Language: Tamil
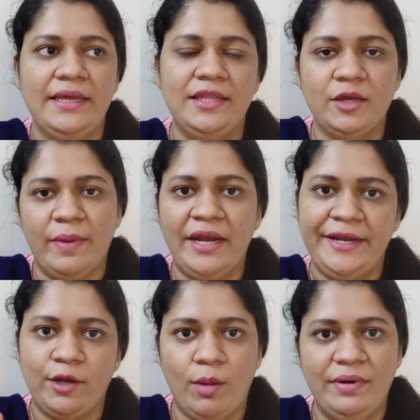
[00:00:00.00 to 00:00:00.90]
இதுக்கு மேலே
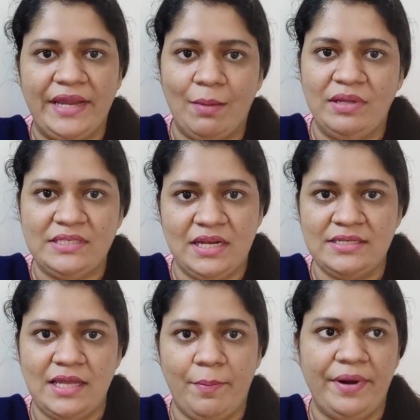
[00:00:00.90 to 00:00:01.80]
நீ டாப்
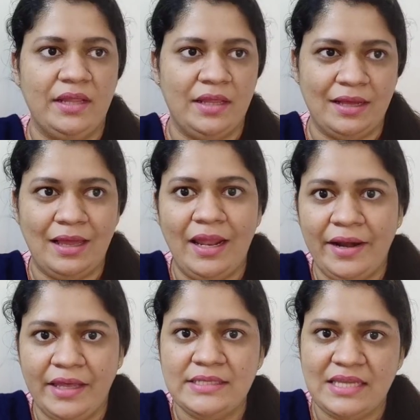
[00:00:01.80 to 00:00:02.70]
டேப்லெட்ஸ்லாம் சாப்பிடாத
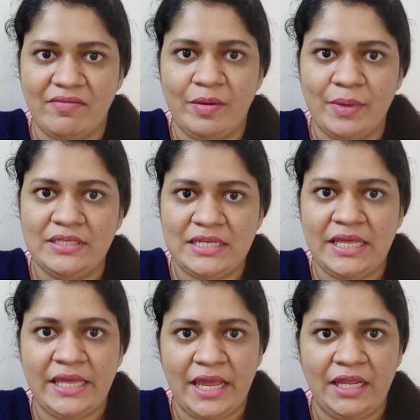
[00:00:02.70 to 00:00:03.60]
கல்யாணம் ஆகி செவன்
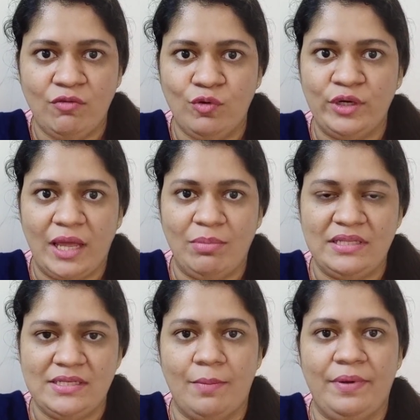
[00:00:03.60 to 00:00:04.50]
மந்த்ஸ்லேயே ஏன் நீ இவ்வளோ
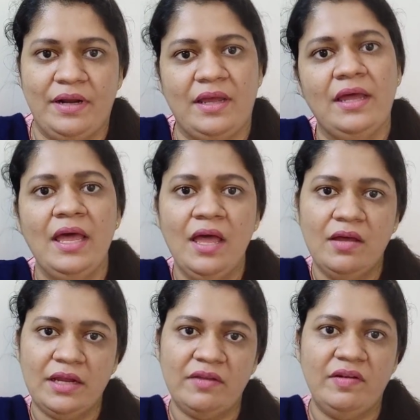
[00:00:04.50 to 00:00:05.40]
டேப்லெட்
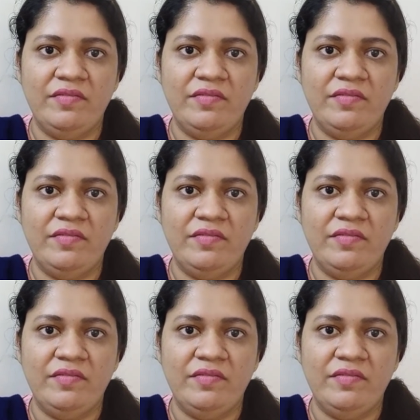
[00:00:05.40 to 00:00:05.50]
சாப்பிட்ற